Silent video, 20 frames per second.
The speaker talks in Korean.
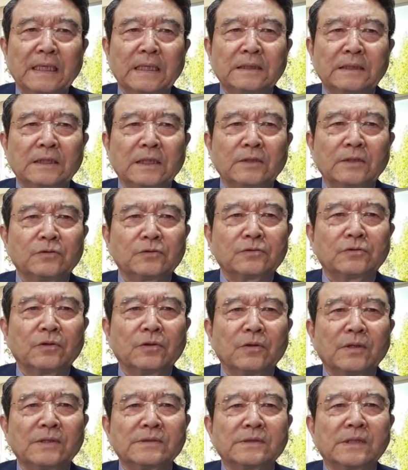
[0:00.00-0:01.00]
그래
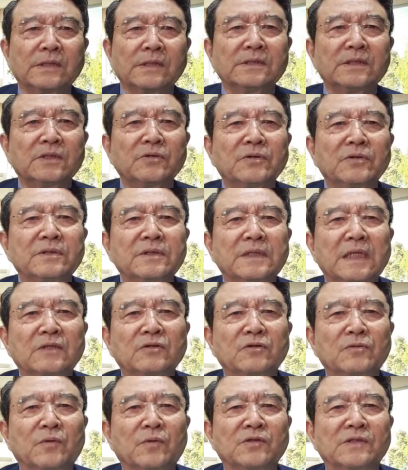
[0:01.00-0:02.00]
놓고 전 정권
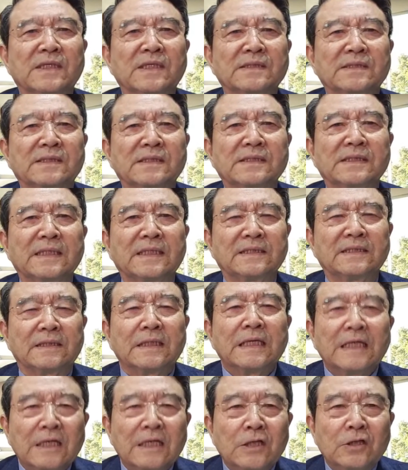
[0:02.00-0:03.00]
탓도 모자라서 이제는
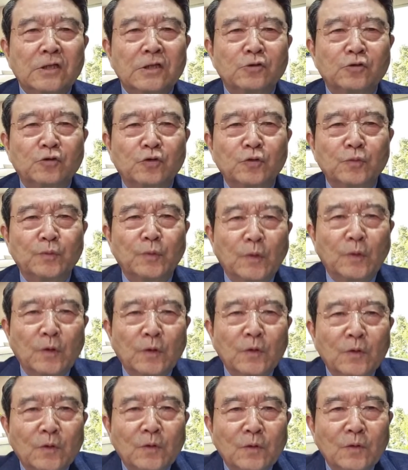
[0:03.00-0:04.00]

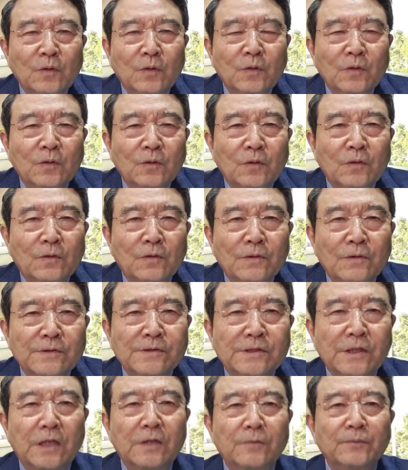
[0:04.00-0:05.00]
주부,
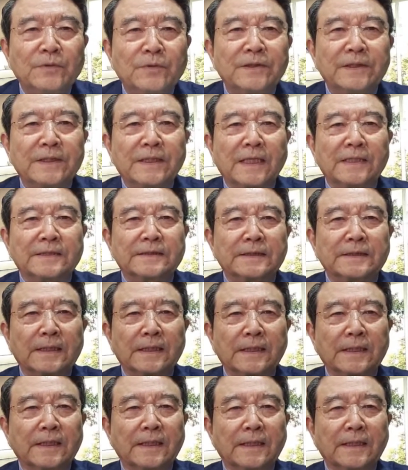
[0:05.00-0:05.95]
젊은이까지